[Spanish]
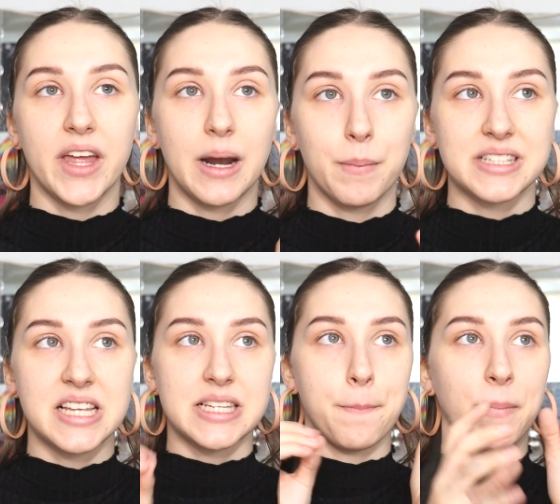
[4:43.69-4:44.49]
eran
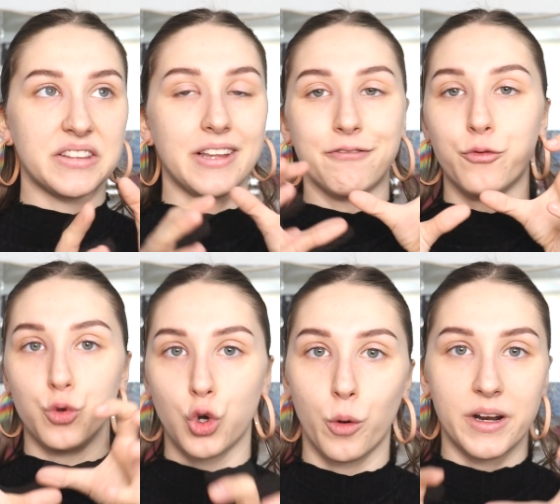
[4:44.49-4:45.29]
bases mate,
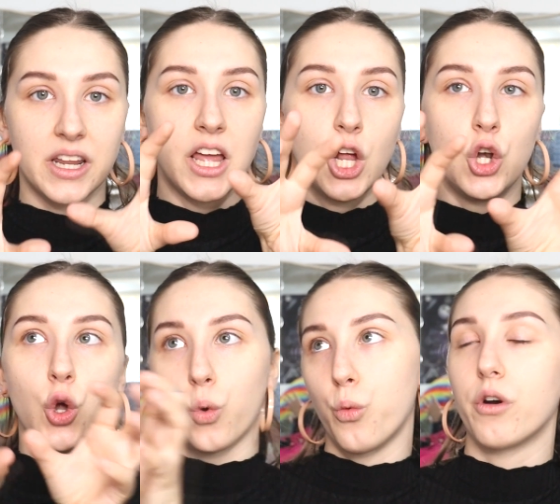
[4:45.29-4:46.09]
full cover,
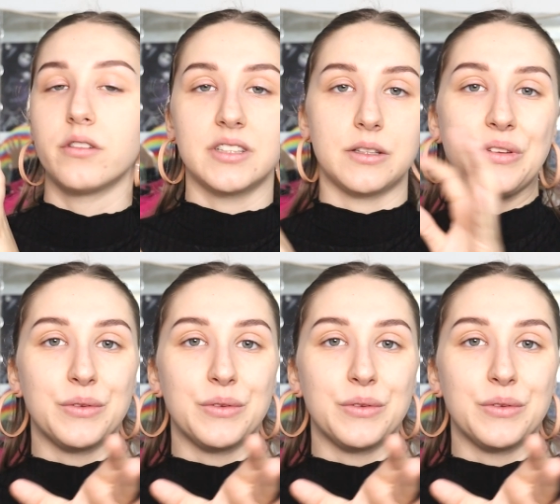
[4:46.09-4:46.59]
longwear,